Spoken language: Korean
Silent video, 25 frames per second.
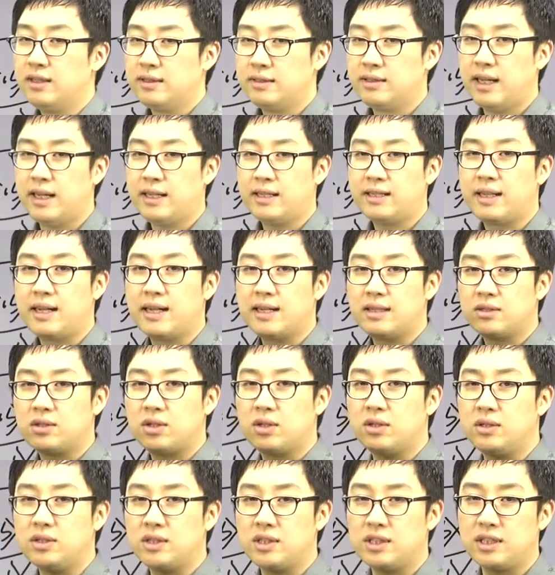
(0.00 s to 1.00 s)
세상
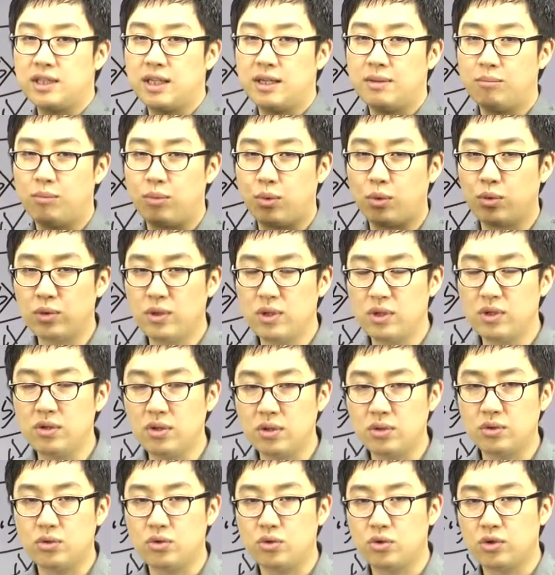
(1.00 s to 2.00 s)
천지의 모든
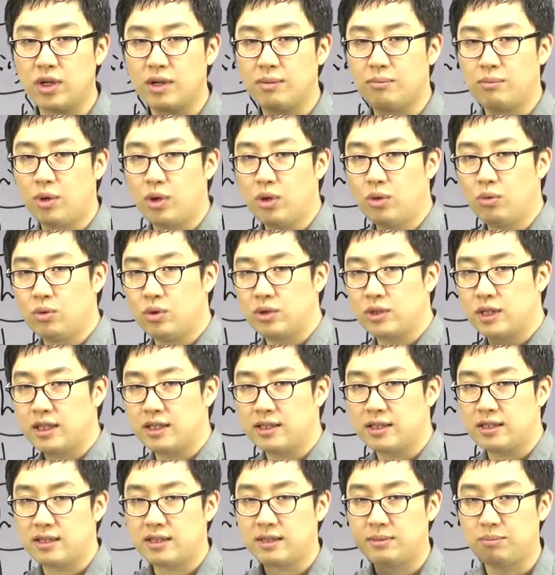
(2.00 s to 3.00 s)
것 중에 뭘
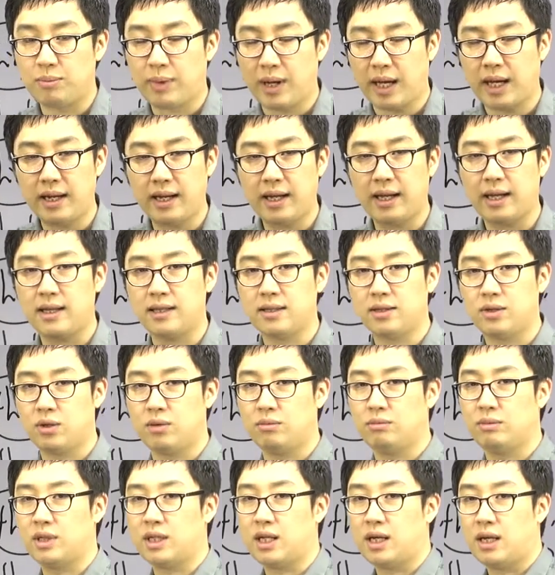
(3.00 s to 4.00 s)
원하는지 말해 하는
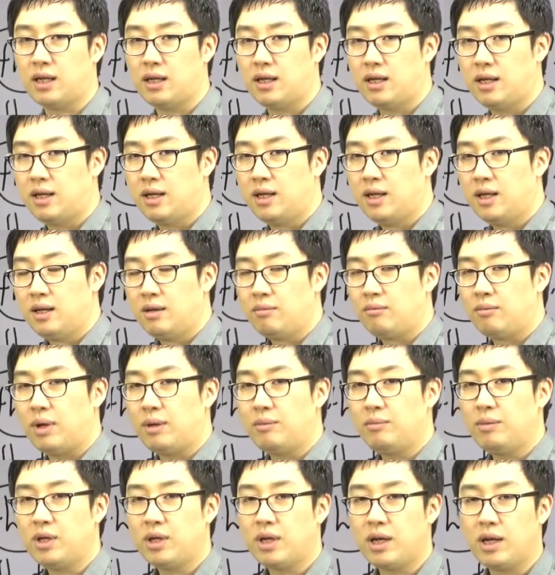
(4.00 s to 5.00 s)
겁니다.
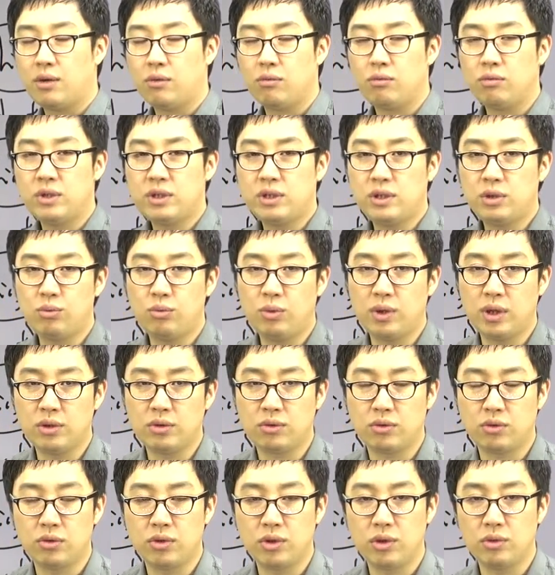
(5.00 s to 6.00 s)
반면에 which one
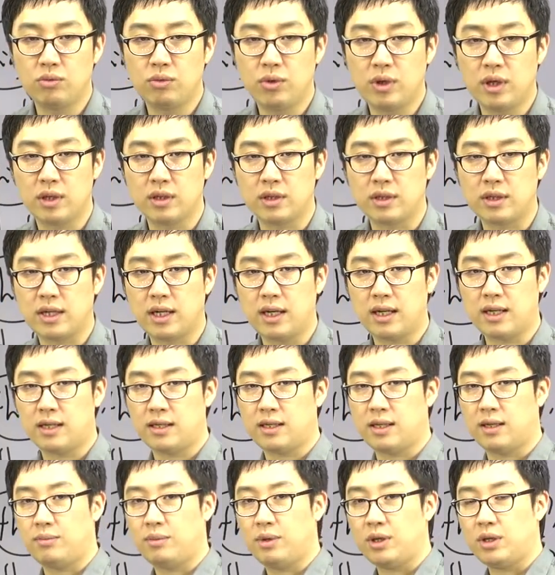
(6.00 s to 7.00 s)
do you want 하게
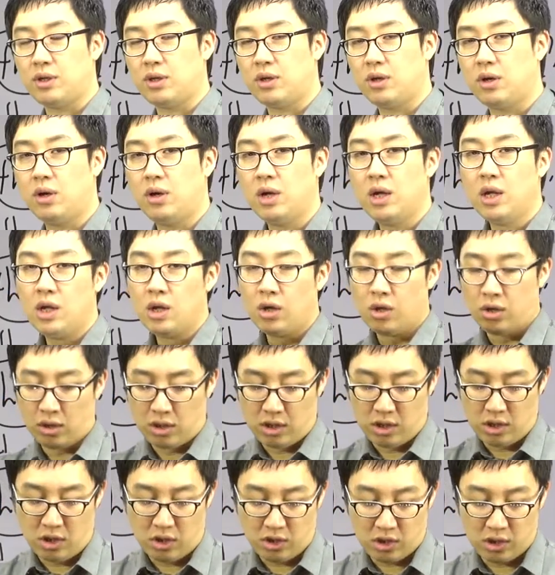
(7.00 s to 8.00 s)
되면요.
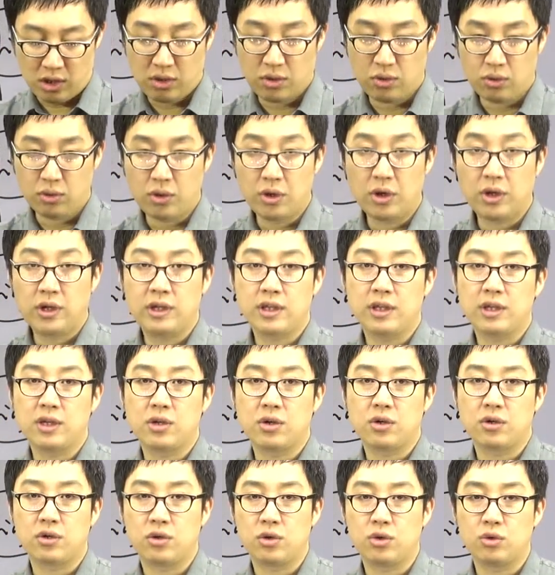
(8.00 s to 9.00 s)
여기 놓여있는
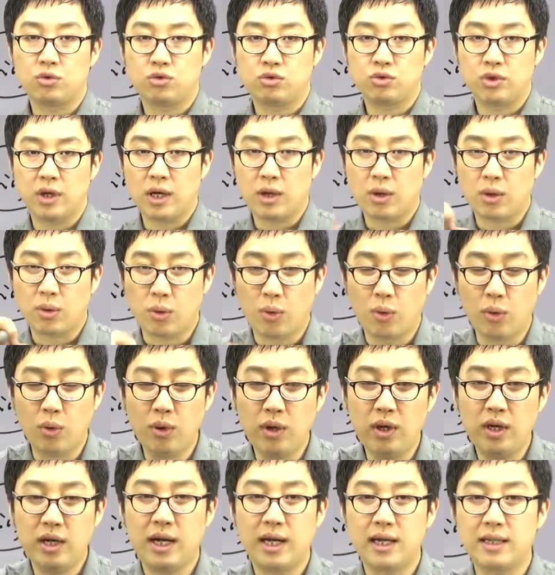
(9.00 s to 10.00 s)
것들 중에
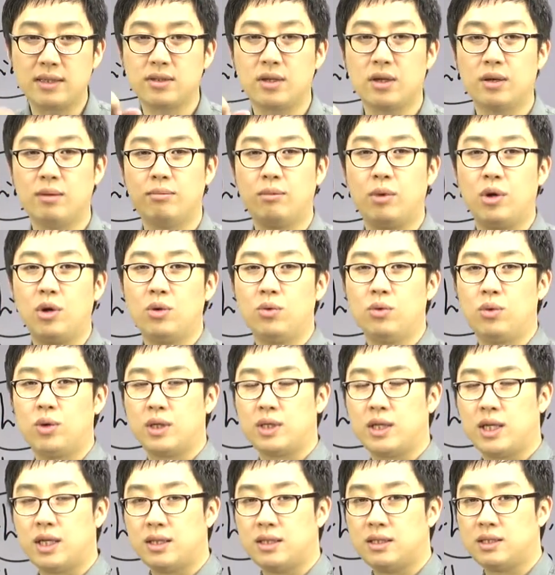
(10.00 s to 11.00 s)
골라서 뭘
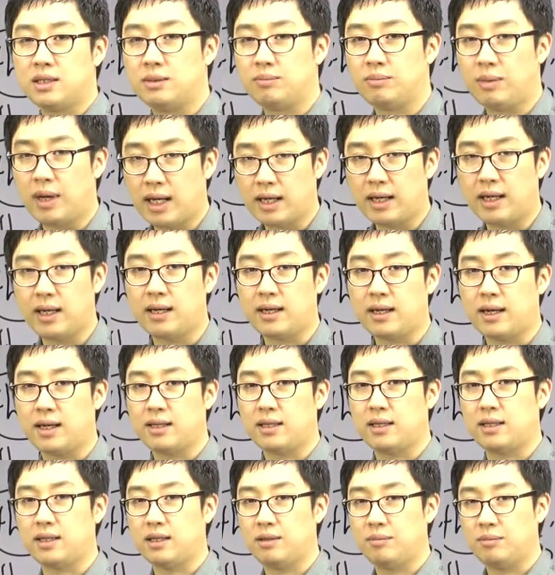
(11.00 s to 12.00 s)
원하는지 말해
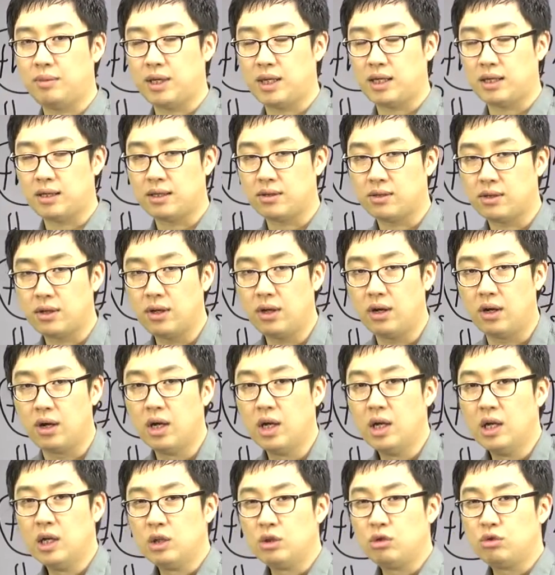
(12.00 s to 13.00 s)
라는 의미가 돼서요.
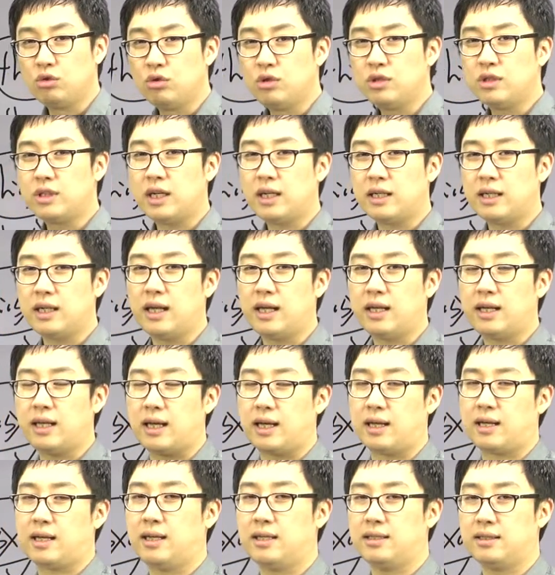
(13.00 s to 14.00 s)
둘 사이에
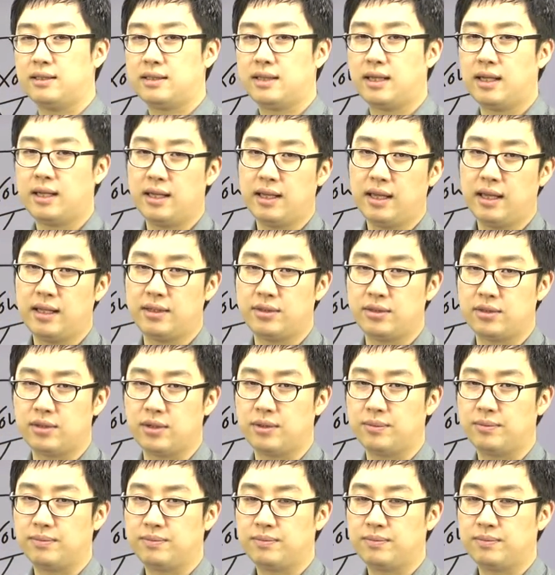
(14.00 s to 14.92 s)
약간 차이가 있죠.